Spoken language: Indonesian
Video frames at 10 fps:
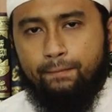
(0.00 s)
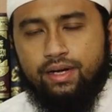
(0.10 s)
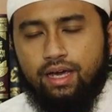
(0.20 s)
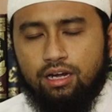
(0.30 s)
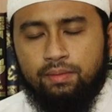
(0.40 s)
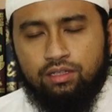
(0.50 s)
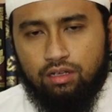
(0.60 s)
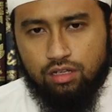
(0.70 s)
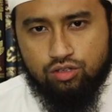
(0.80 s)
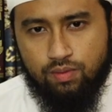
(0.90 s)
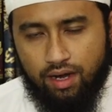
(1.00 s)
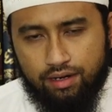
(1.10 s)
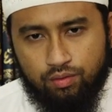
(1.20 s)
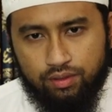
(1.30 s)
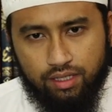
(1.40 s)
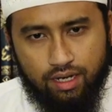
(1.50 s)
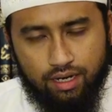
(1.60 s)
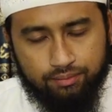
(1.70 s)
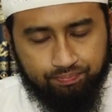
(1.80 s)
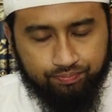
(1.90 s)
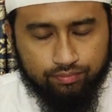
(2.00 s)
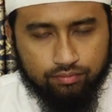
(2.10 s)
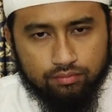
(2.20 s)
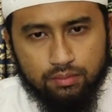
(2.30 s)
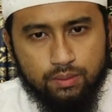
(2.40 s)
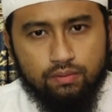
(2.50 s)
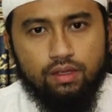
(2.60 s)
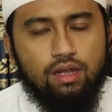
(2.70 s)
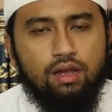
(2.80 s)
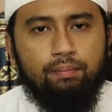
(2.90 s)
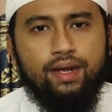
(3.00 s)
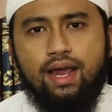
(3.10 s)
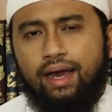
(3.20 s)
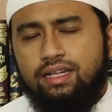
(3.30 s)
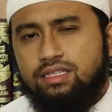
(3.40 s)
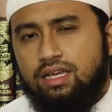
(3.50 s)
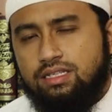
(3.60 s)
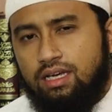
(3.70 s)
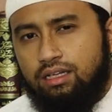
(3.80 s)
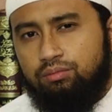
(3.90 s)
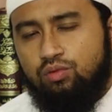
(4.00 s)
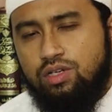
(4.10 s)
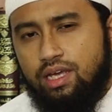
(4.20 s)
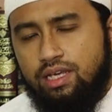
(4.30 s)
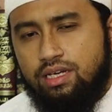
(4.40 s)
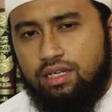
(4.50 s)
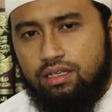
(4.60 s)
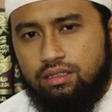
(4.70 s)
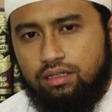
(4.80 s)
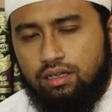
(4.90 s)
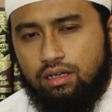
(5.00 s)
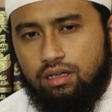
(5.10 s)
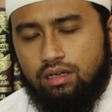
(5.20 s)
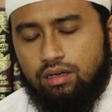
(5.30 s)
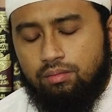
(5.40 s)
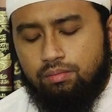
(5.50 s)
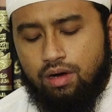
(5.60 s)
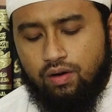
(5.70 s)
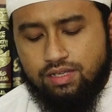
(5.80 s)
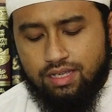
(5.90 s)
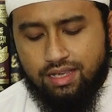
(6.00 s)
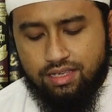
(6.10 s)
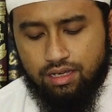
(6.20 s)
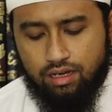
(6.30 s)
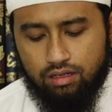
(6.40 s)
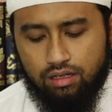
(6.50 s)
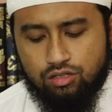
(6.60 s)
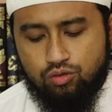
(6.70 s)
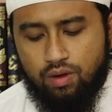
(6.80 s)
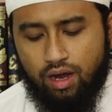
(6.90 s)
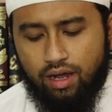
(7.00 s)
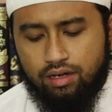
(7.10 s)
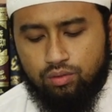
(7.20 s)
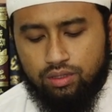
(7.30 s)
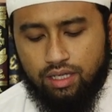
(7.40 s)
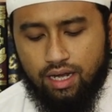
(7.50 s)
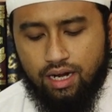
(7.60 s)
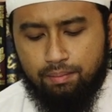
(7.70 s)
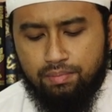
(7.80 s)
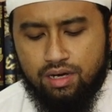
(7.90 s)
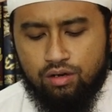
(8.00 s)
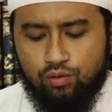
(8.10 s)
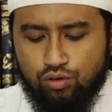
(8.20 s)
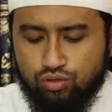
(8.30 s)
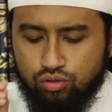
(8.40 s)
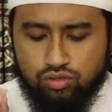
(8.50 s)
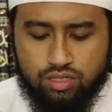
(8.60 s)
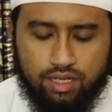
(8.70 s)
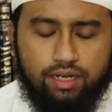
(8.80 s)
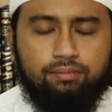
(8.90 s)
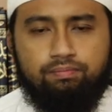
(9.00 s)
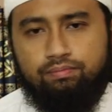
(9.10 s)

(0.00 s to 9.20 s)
Pendengar yang mati Allah Subhanahu wa taala, pada hadis yang sangat mulia ini bahwasanya Allah Subhanahu wa taala mengkhususkan